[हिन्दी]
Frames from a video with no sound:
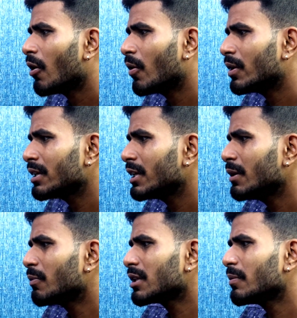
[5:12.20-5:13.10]
और
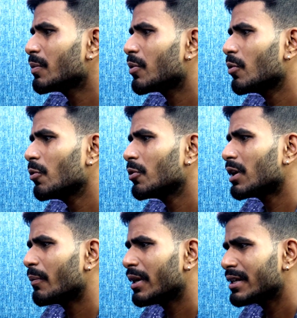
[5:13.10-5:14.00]
देखिए मतलब ये
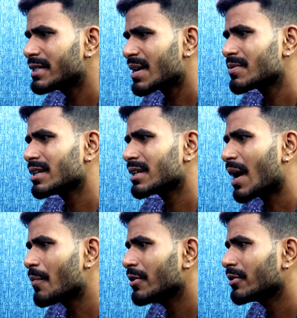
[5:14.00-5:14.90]
फ़ोन मेरे हिसाब से
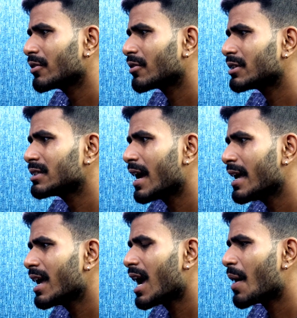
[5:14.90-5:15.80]
काफ़ी हद तक अच्छा
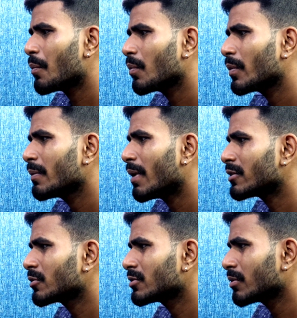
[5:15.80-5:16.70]
है आप ये
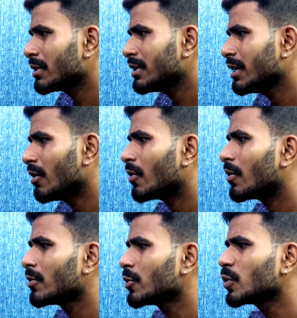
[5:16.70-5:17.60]
बात को समझिए
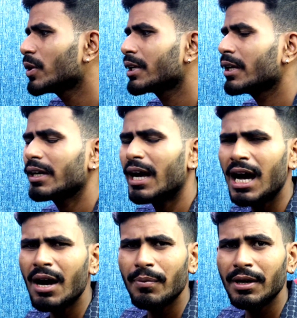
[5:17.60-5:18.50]
और दोस्तों देखिए
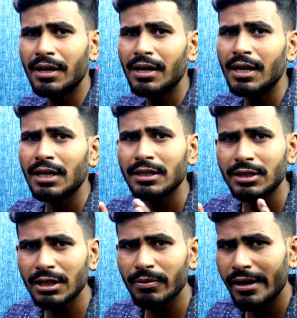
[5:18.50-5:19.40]
यहाँ पर
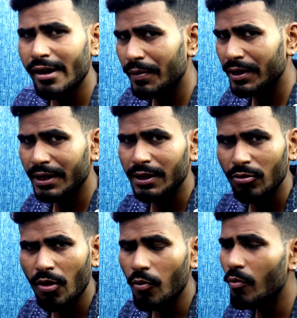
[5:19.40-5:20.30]
तीन वेरिएंट में
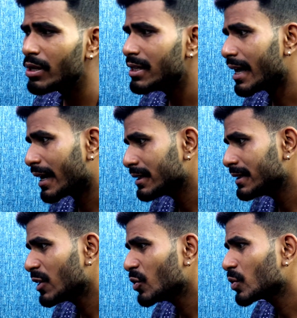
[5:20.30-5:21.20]
देखने को हमको मिल जाएगा
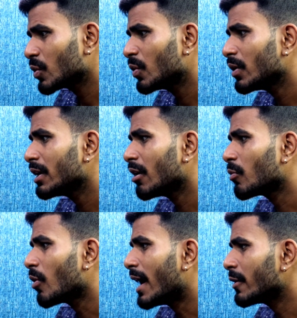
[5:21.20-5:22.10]
जी हाँ दोस्तों ये
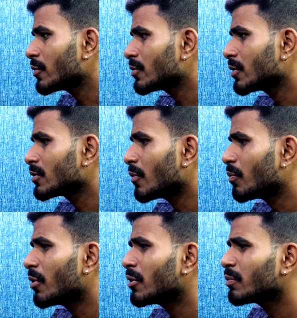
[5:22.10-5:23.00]
हमको आठ दो सौ
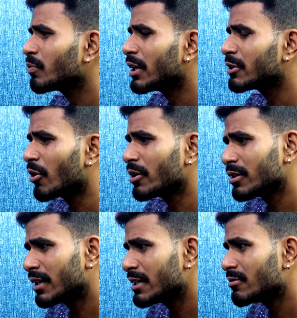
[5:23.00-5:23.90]
छप्पन पहले छः
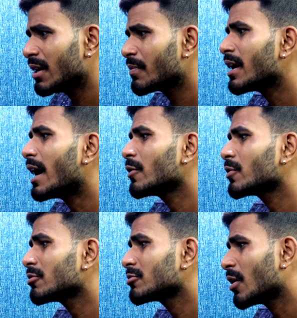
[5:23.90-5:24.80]
एक सौ अट्ठाईस वाला फिर आठ
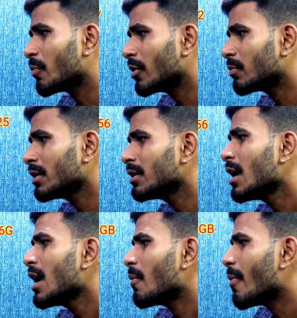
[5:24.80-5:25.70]
दो सौ छप्पन फिर
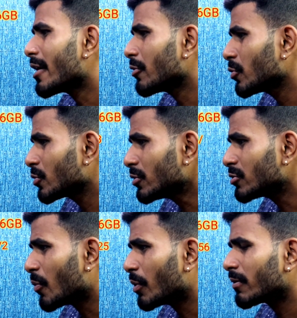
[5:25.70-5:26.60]
बारह दो सौ
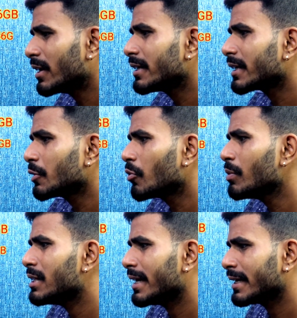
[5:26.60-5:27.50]
छप्पन वाला देखने को
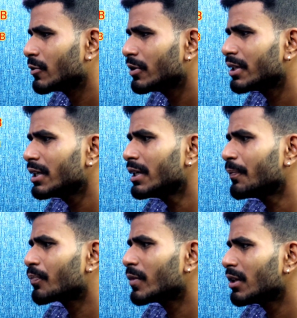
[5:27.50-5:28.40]
मिल जाएंगे तो
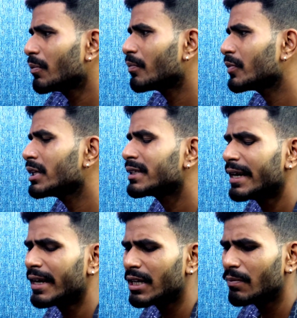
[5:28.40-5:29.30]
देखिए मतलब
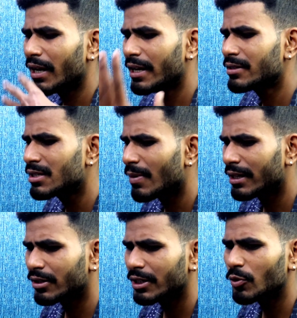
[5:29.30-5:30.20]
चाइना की प्राइस की
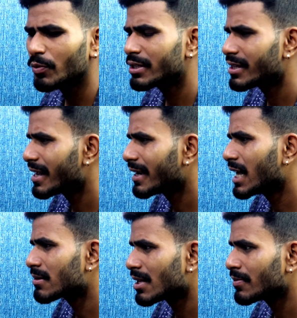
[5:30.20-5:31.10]
बात करें तो बीस हज़ार के
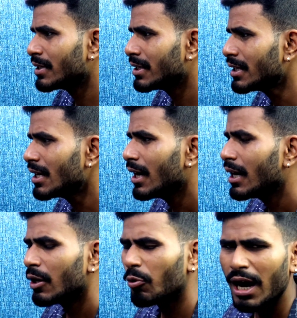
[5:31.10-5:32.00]
आसपास में ये
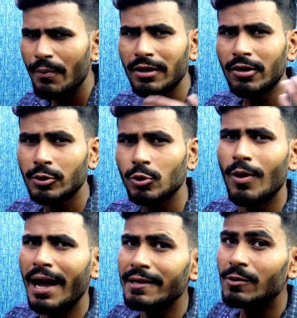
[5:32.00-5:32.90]
वहाँ पर लॉन्च
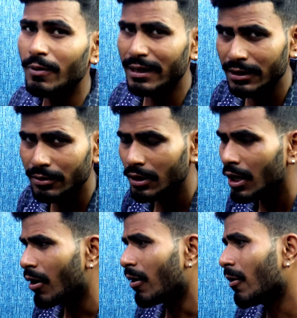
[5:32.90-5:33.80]
हुआ है शुरुआती
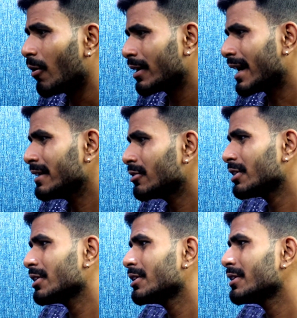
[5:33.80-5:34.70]
और जो
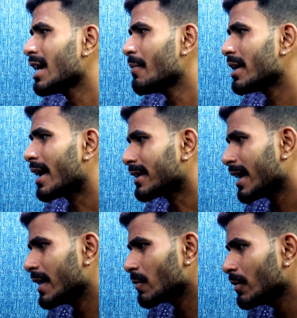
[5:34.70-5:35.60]
यदि इंडिया में
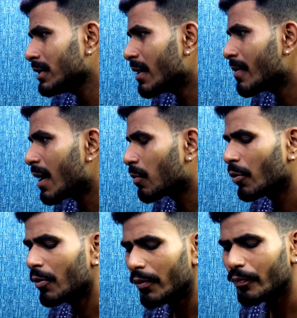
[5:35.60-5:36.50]
आता है तो इंडिया में
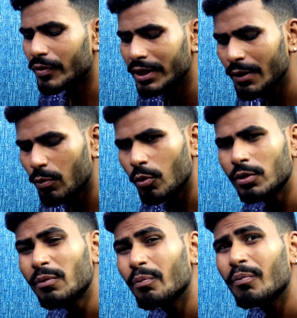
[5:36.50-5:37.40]
आपको ये
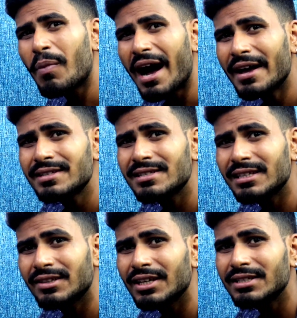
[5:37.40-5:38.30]
फ़ोन बाईस
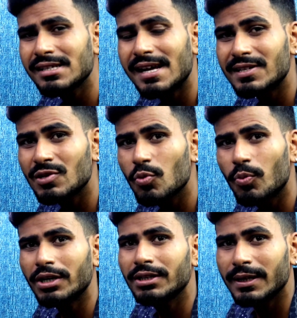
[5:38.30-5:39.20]
से तेईस हज़ार से
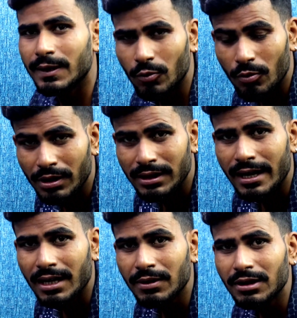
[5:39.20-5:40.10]
ऊपर ही देखने को मिल
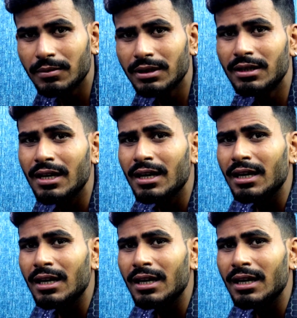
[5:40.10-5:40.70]
जाएंगे मतलब कि